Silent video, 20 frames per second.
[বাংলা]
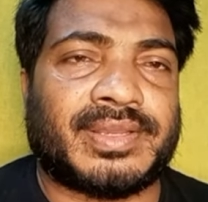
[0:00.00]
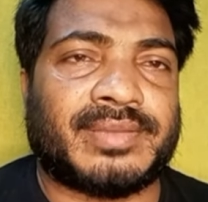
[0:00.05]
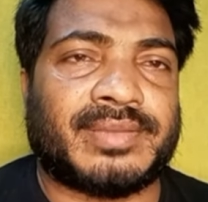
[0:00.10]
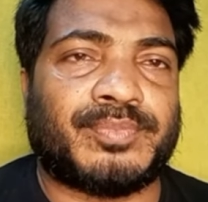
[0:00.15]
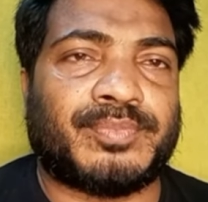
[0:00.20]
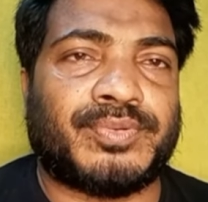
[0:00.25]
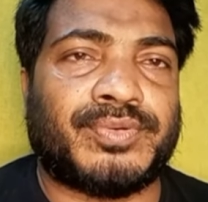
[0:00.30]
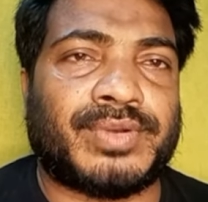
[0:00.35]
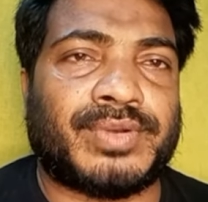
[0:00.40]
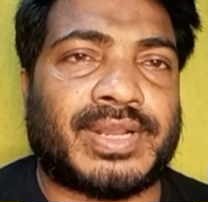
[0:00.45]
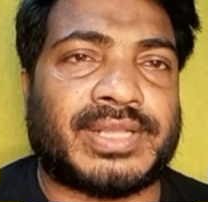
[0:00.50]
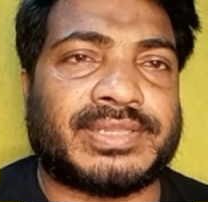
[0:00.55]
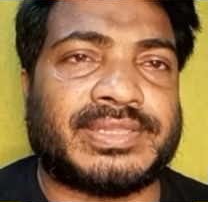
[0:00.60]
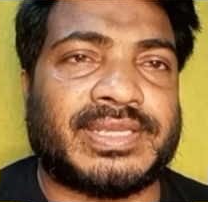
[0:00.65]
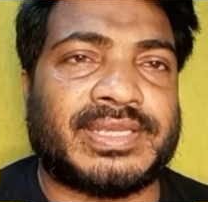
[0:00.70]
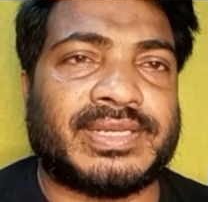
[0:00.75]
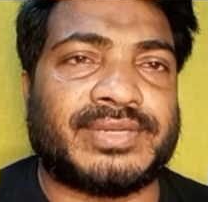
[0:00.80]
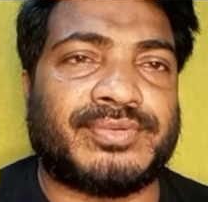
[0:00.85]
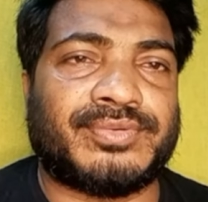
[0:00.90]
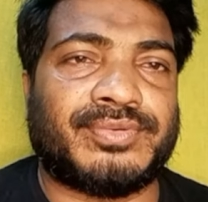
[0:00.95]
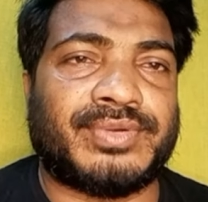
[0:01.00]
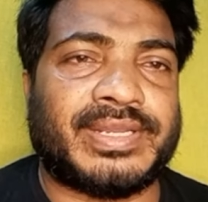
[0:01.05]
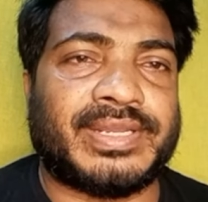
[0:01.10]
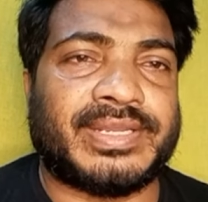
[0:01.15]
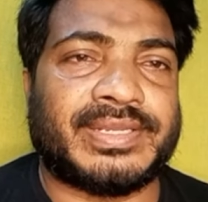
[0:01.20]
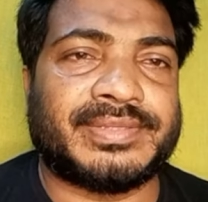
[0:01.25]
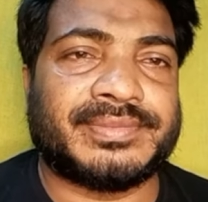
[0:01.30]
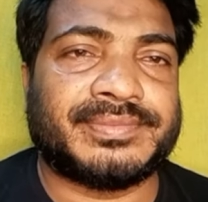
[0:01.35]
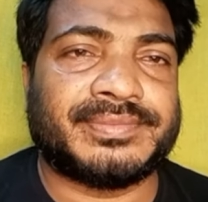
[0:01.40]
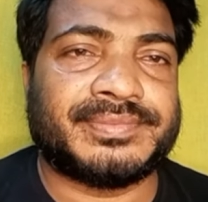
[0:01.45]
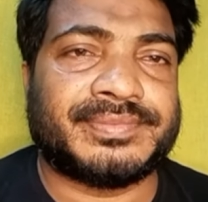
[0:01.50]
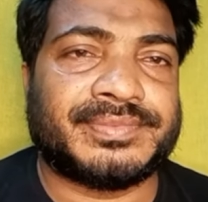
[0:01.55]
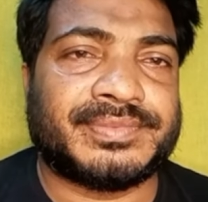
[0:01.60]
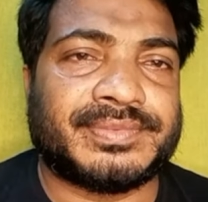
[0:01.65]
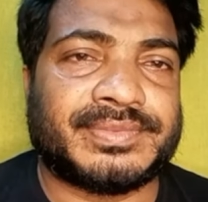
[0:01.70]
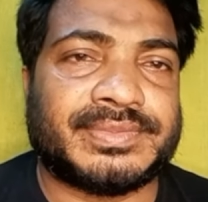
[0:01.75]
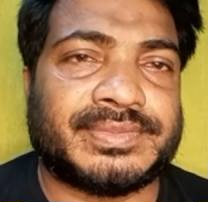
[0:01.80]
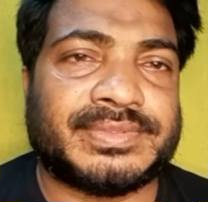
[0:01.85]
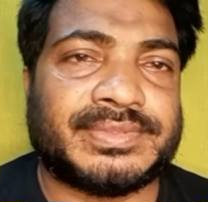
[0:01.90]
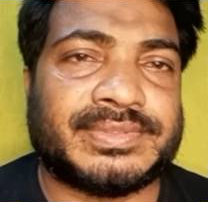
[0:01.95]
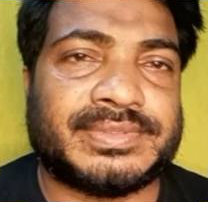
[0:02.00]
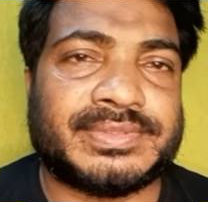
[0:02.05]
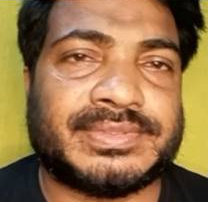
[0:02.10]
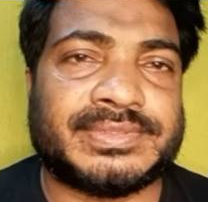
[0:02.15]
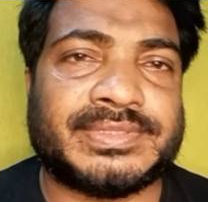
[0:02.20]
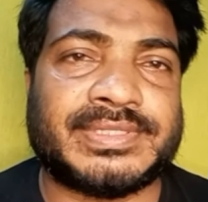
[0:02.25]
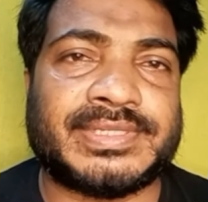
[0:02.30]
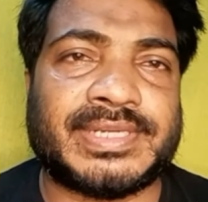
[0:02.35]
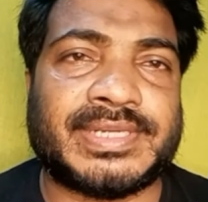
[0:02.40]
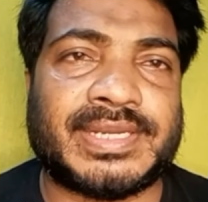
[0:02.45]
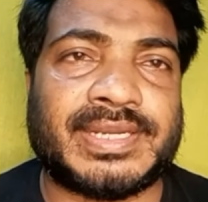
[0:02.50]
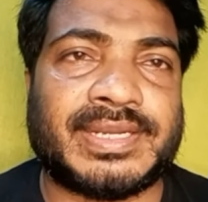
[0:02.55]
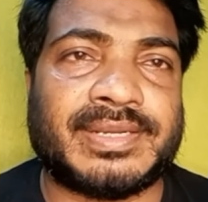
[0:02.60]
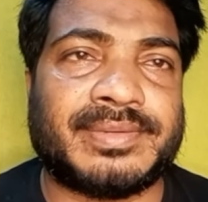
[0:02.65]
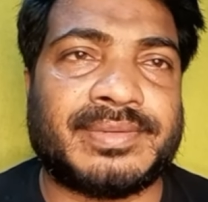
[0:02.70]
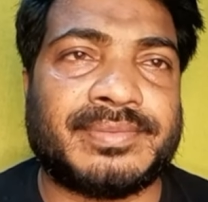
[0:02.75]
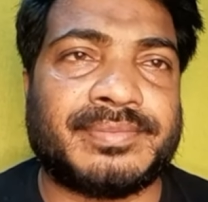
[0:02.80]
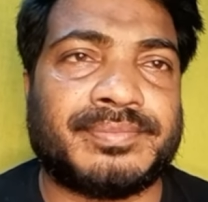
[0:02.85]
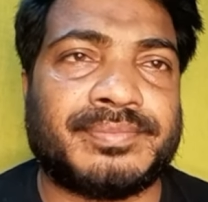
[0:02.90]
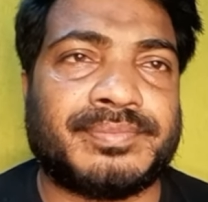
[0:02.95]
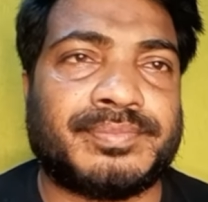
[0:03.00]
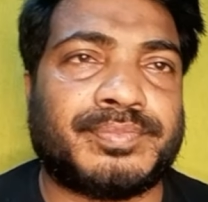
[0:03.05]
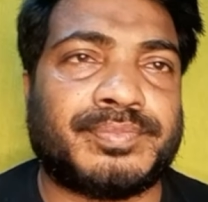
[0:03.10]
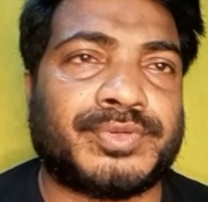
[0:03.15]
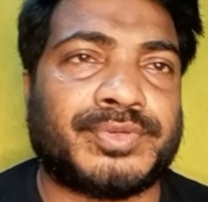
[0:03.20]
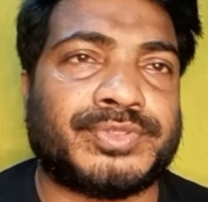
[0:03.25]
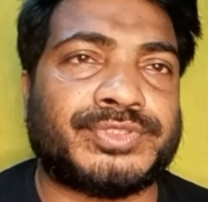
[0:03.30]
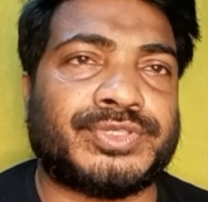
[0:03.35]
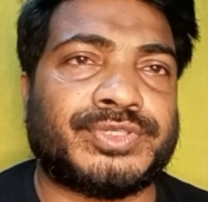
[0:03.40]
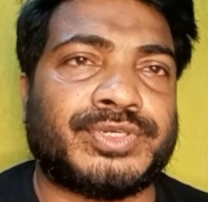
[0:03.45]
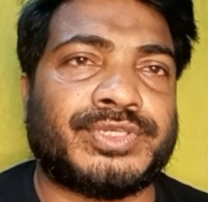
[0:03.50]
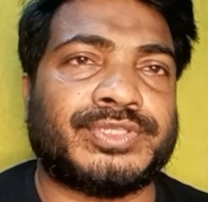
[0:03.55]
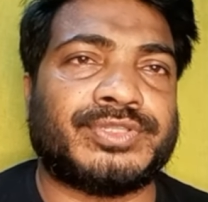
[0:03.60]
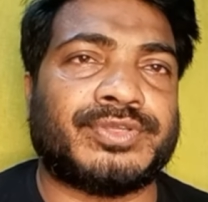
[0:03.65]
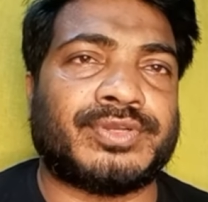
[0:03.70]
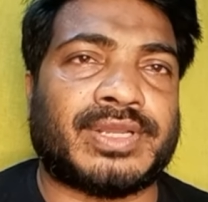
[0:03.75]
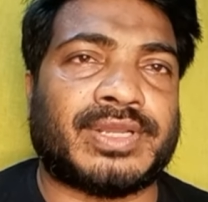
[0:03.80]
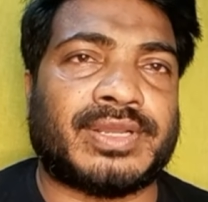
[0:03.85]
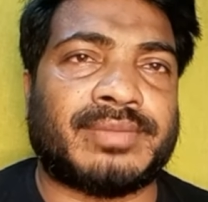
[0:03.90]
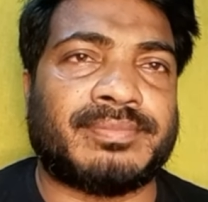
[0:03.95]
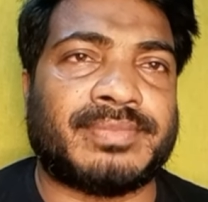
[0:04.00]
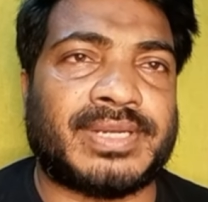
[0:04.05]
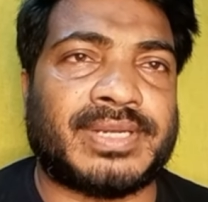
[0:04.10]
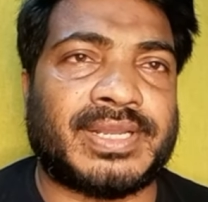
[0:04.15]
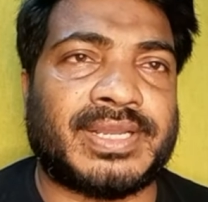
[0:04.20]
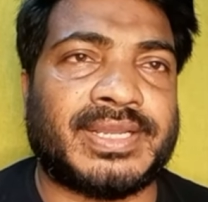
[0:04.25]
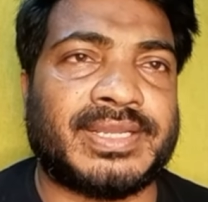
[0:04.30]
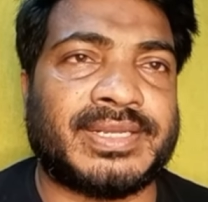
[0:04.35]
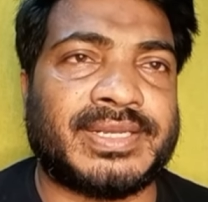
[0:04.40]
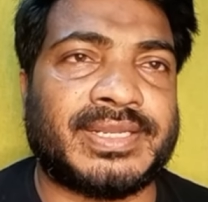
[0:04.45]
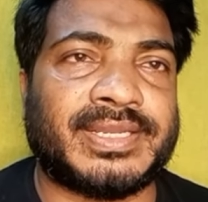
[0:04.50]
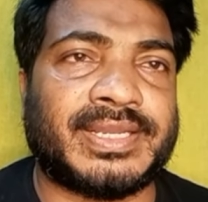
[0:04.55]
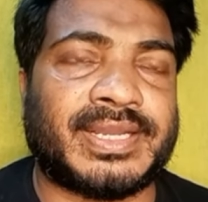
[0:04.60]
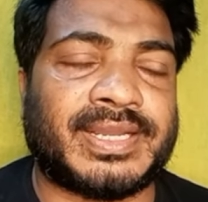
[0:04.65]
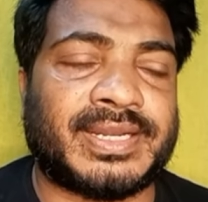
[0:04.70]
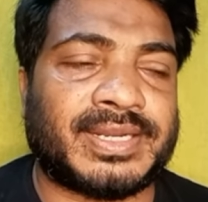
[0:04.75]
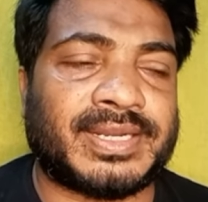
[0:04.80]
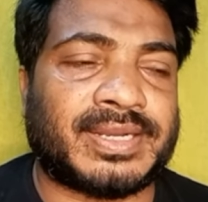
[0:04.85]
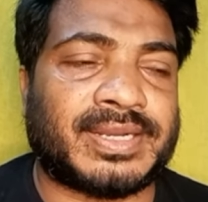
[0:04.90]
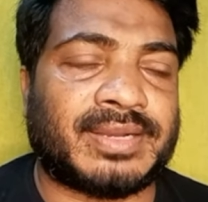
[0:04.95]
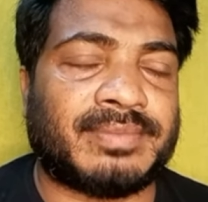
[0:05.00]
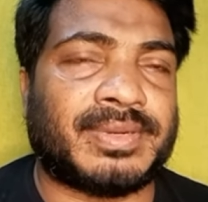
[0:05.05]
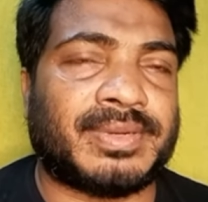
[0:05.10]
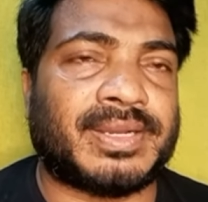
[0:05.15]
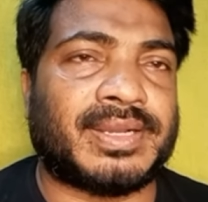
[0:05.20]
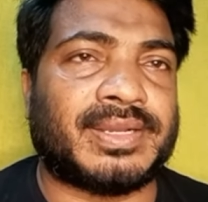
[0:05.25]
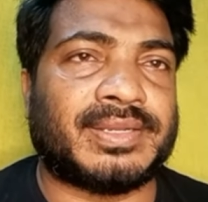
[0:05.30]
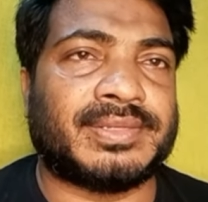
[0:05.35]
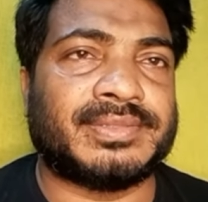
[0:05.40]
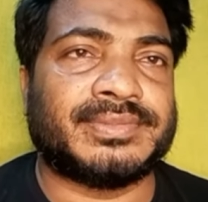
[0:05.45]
ফুরাতের কুলে যেটা প্রচলিত নাম নাহরে আল কামা